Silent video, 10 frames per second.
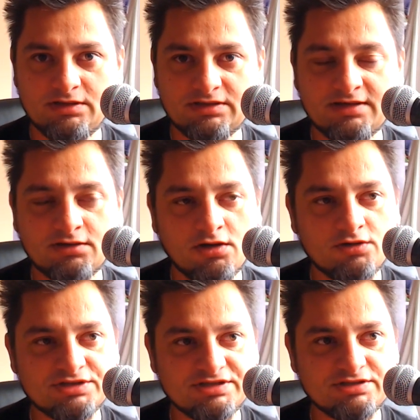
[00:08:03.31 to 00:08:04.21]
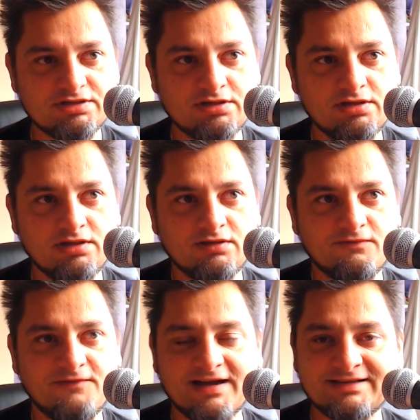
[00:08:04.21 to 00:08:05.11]
I ten gość
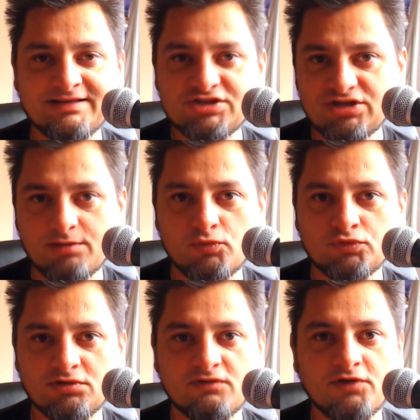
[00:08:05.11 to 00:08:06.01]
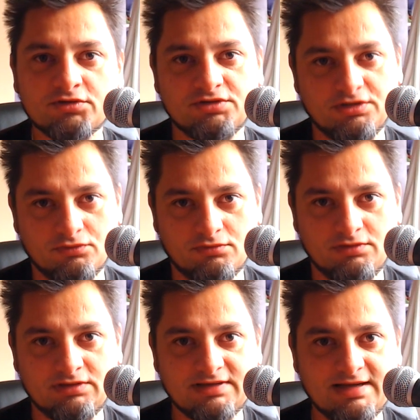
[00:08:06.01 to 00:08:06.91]
faktycznie udowodnił
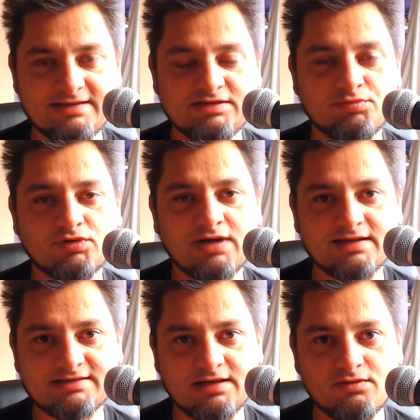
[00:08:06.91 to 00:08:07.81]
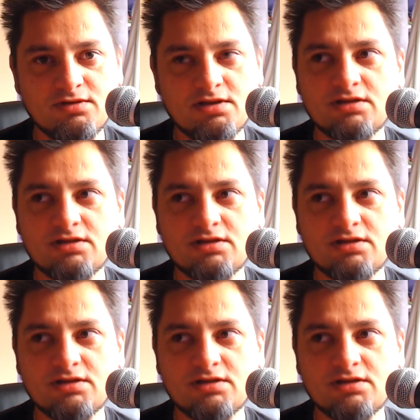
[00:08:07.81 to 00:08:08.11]
i teraz i pokazał,